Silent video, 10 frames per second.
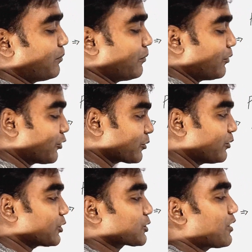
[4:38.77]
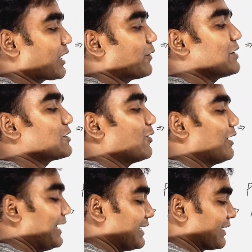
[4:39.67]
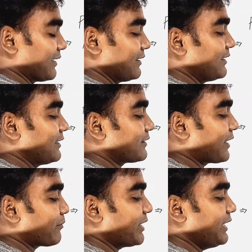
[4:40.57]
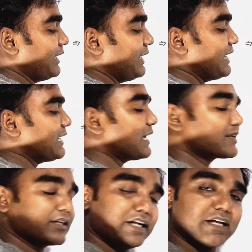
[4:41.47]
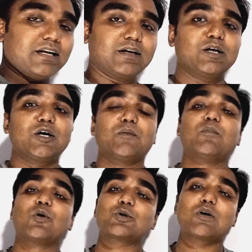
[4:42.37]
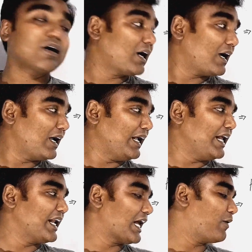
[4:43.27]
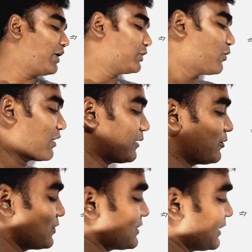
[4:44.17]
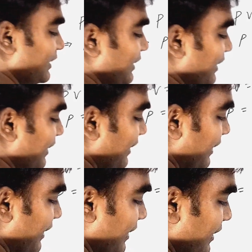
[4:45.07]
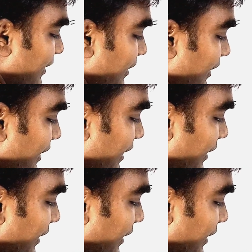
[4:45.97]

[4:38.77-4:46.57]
মোট মোল সংখ্যা হয়েছিল এন তার মানে এ গ্যাসের মোল সংখ্যা এন না হয়ে ধরলাম হচ্ছে এন এ